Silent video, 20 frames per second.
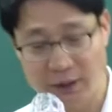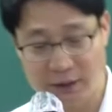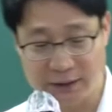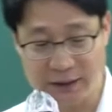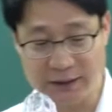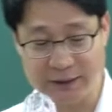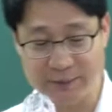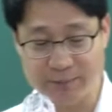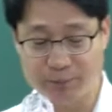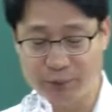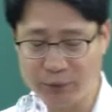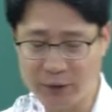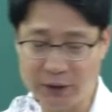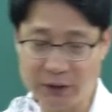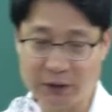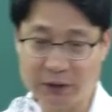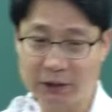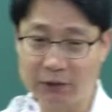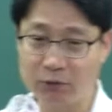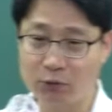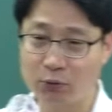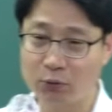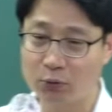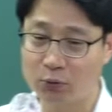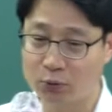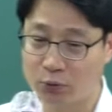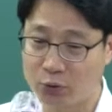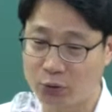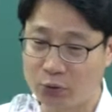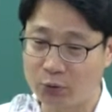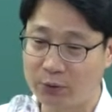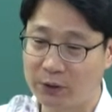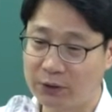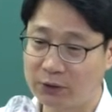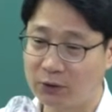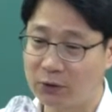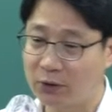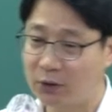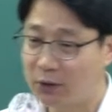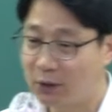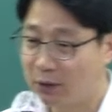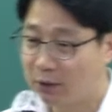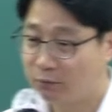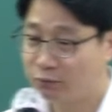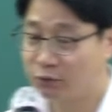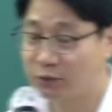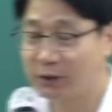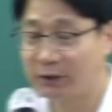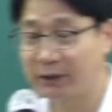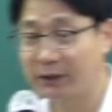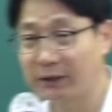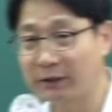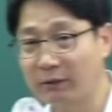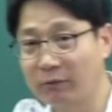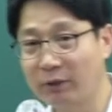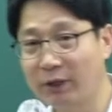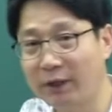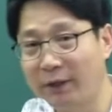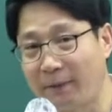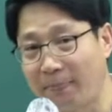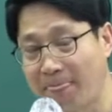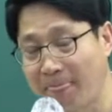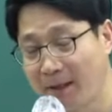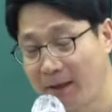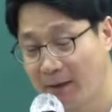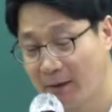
약 10분의 1 세율로 적용해서 부과되기 때문에